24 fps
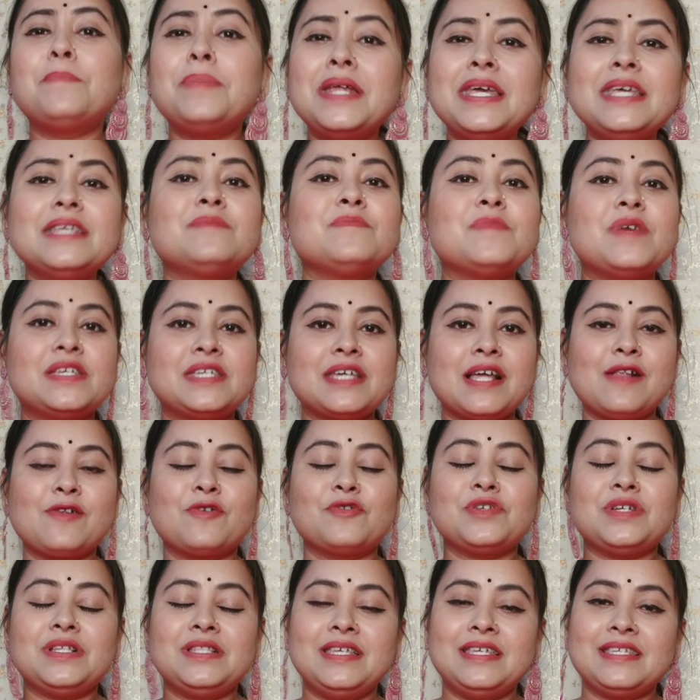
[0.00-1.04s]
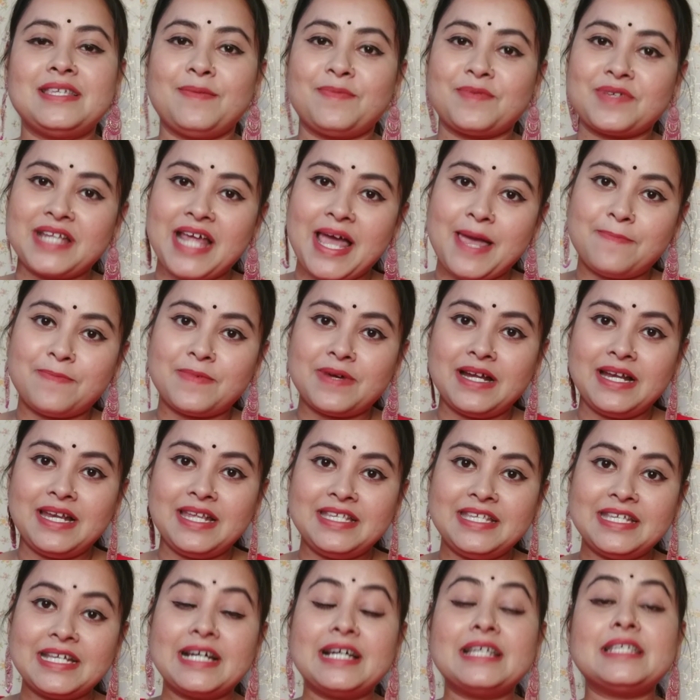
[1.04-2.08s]
प्लीज़ मेरे चैनल को जल्दी सब्सक्राइब कर
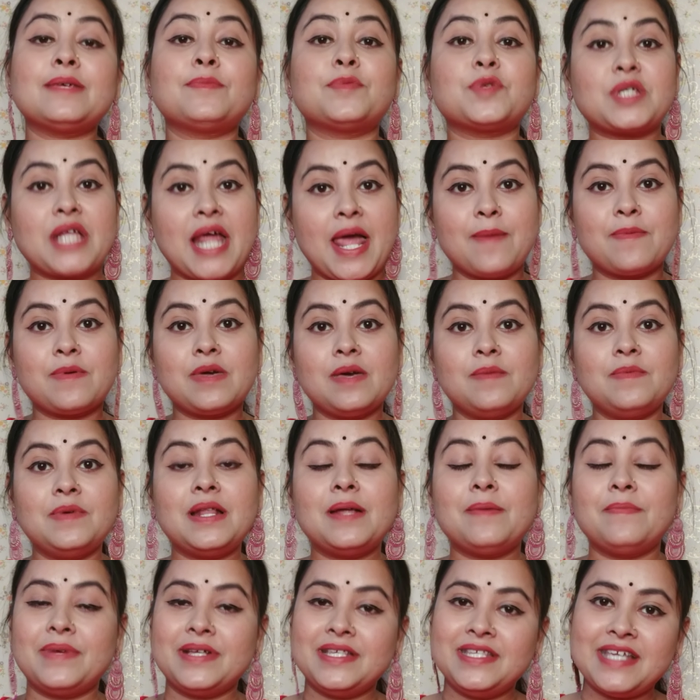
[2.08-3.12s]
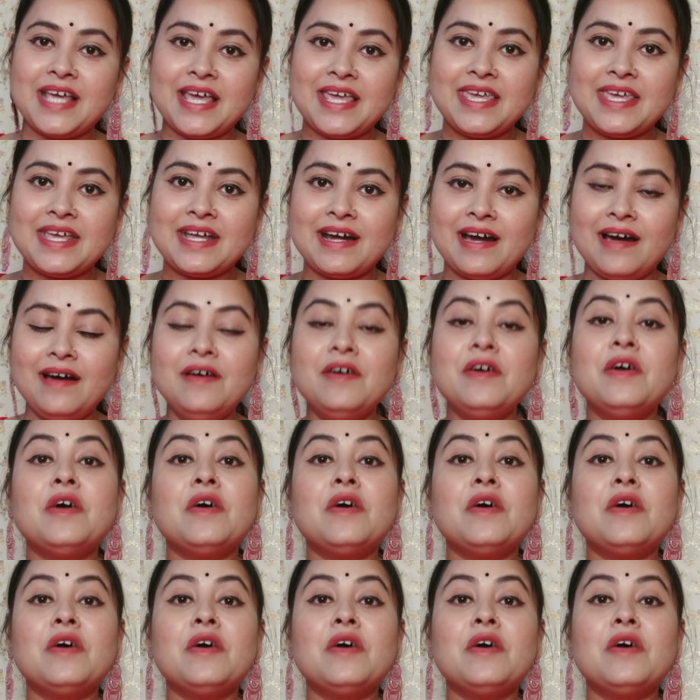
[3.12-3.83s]
लीजिएगा सब्सक्राइब किए बिना मत जाइएगा